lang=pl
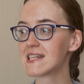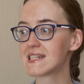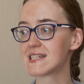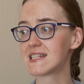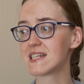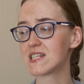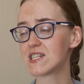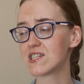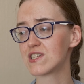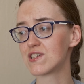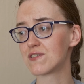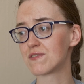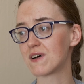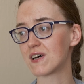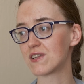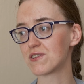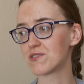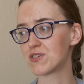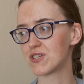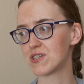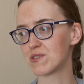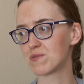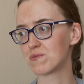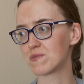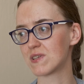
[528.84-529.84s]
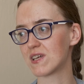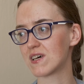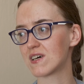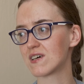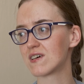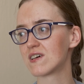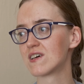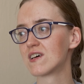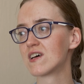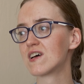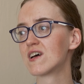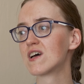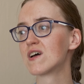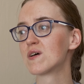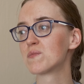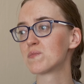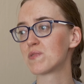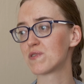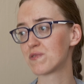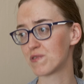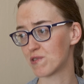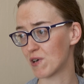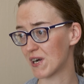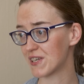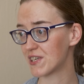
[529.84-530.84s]
zdecydowano się na
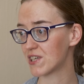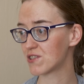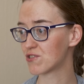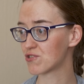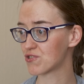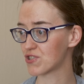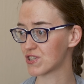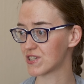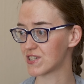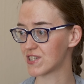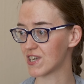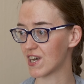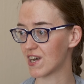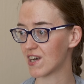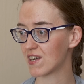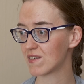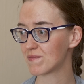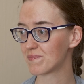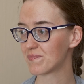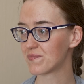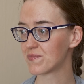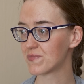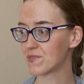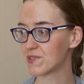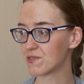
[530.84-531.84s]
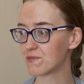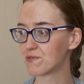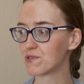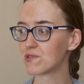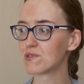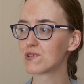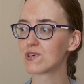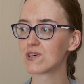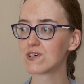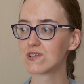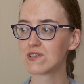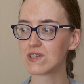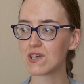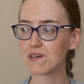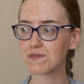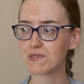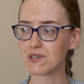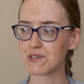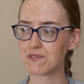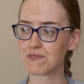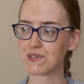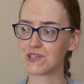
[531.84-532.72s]
powołanie do życia dwóch nowych